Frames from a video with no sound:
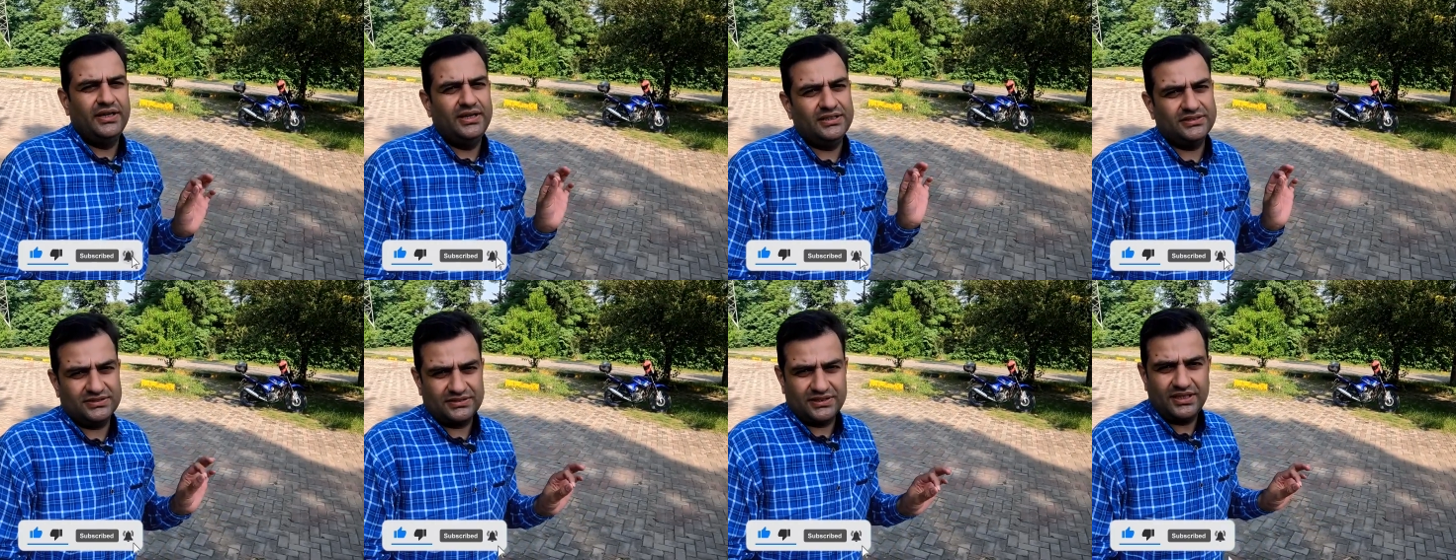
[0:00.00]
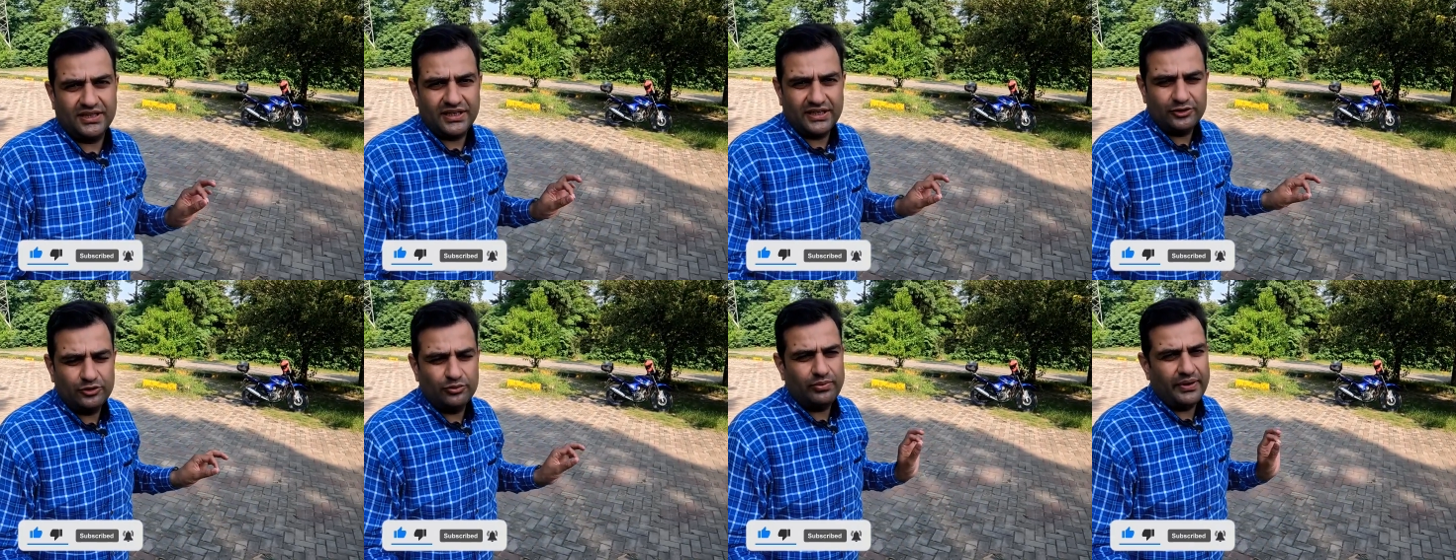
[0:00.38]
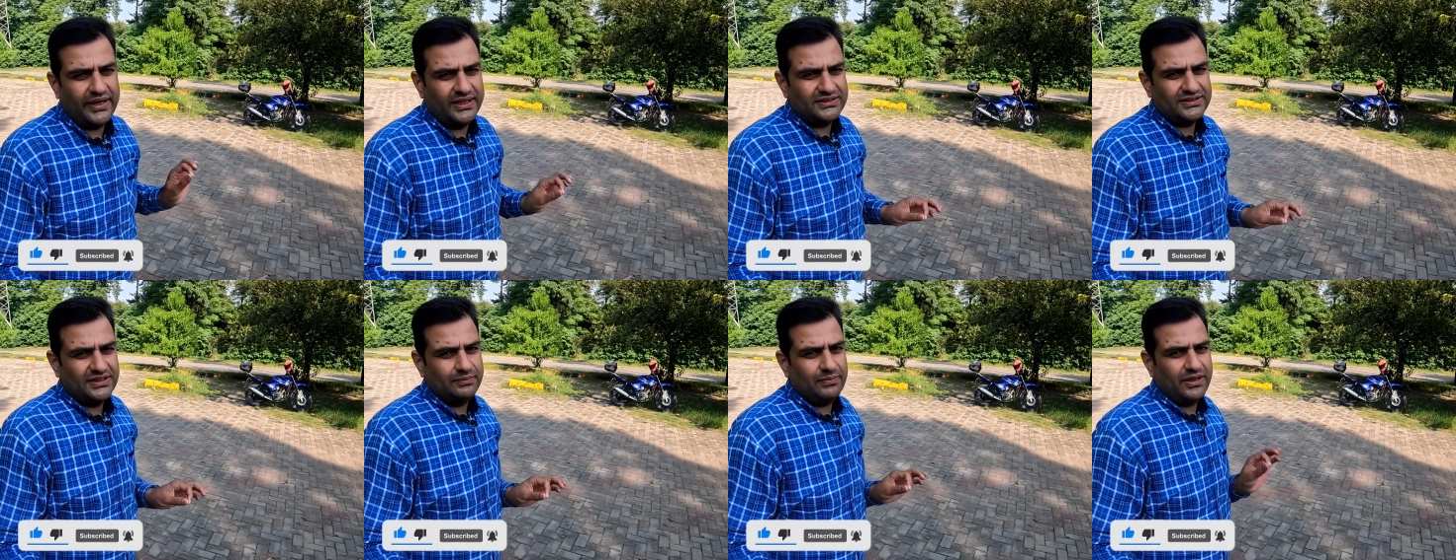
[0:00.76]
इस तरह के जो
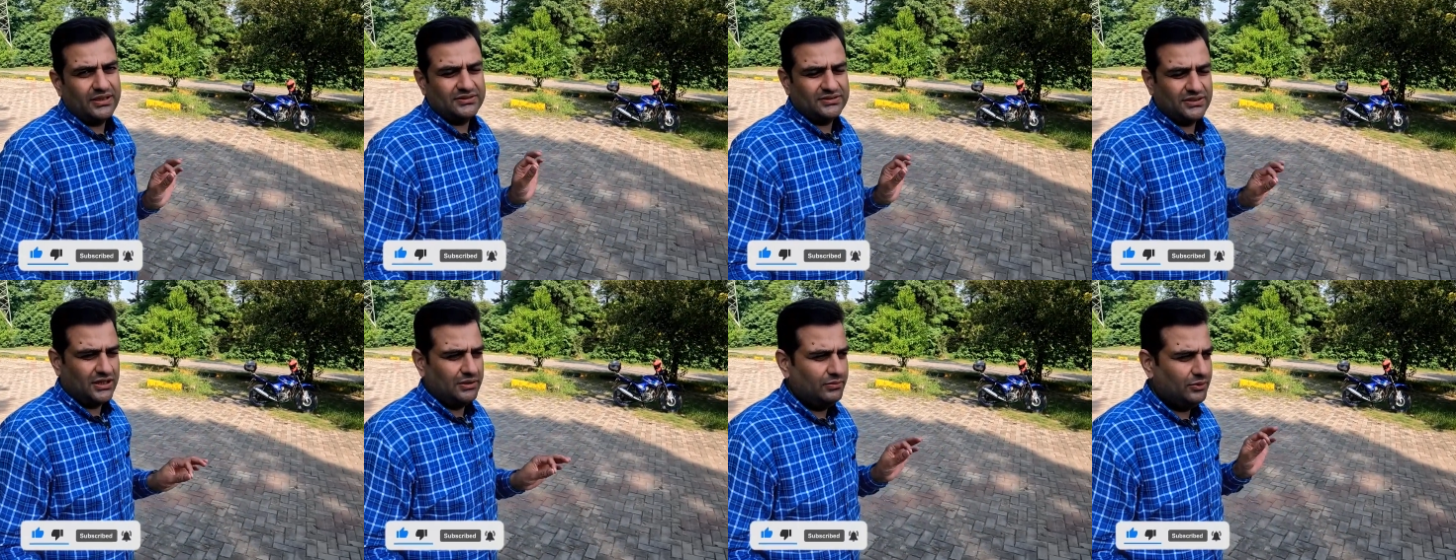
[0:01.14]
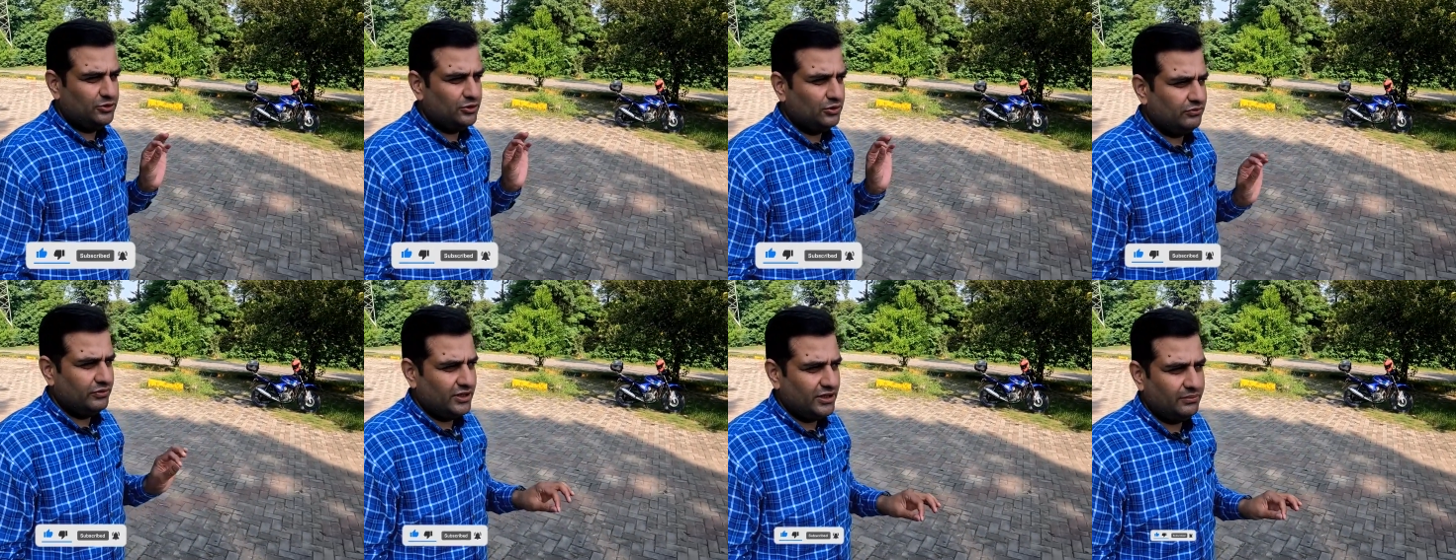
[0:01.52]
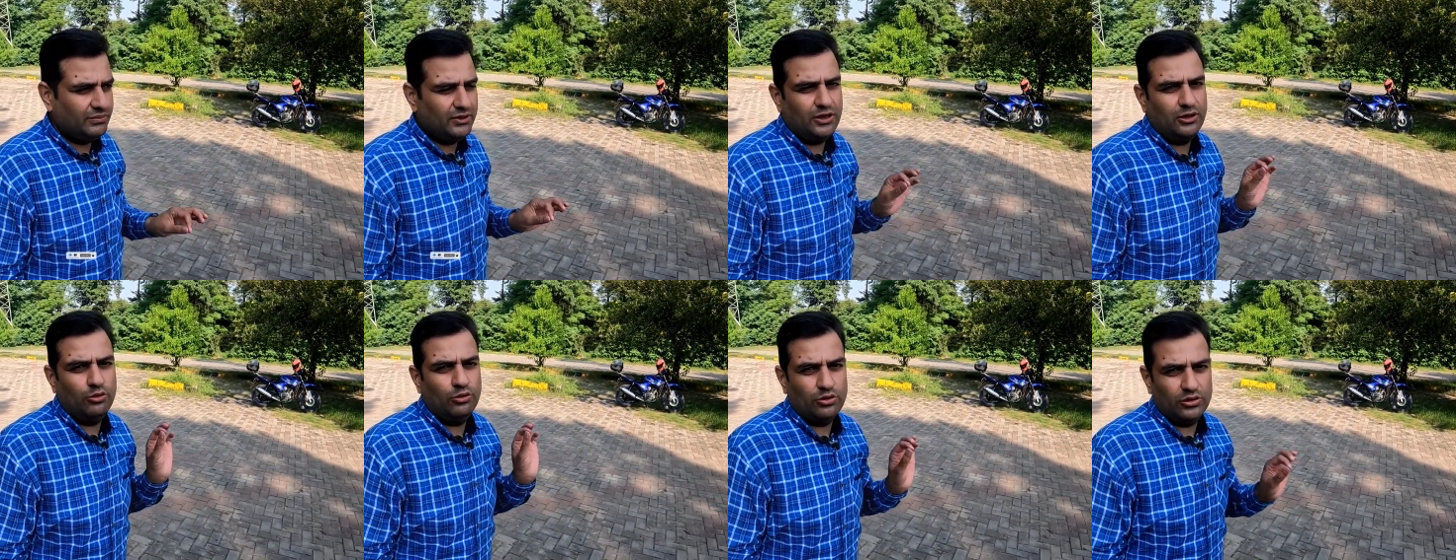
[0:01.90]
बाइक्स हैं पाकिस्तान में जो
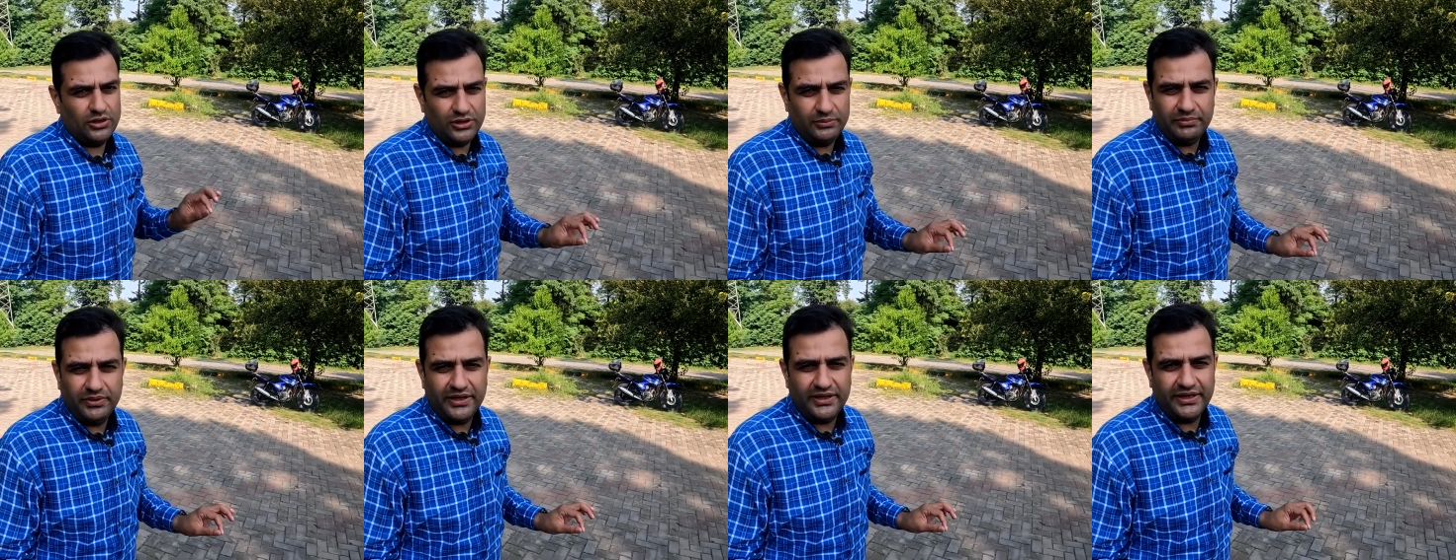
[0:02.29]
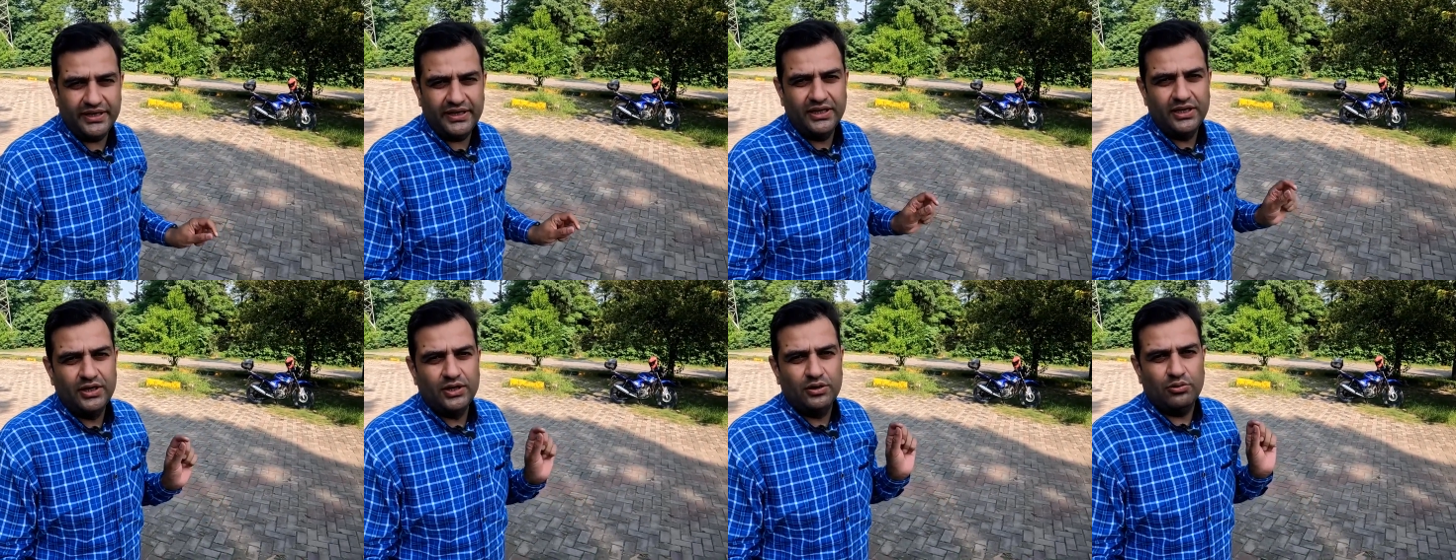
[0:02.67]
अवेलेबल हैं लोकली मेड हैं